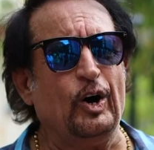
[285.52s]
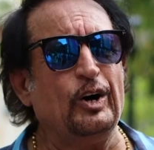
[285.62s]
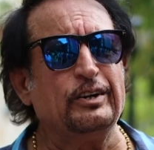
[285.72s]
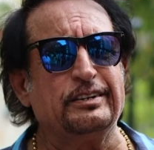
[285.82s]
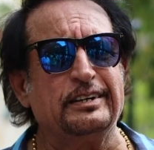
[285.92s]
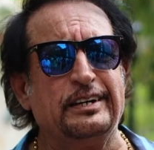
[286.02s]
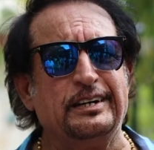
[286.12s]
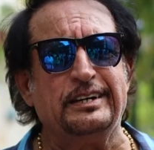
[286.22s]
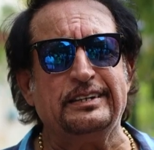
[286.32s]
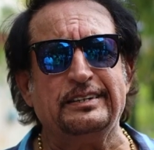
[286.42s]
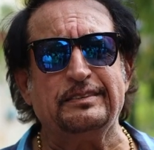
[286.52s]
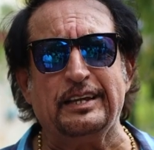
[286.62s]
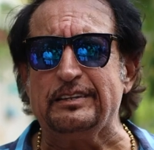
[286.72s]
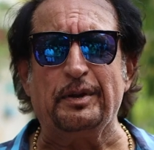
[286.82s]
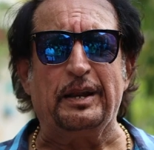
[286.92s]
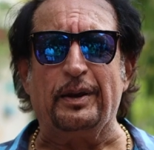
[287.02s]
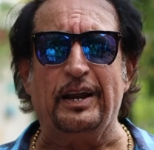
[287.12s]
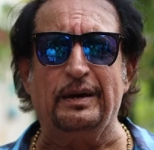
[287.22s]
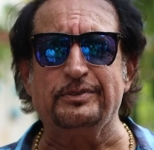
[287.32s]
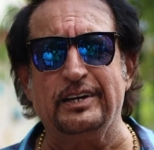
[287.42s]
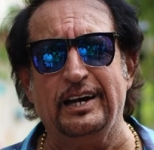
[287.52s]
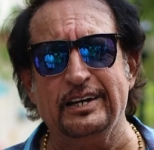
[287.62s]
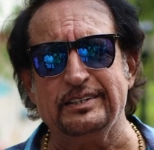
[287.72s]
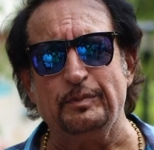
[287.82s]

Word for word: और जैसे मैंने पहले आपसे कहा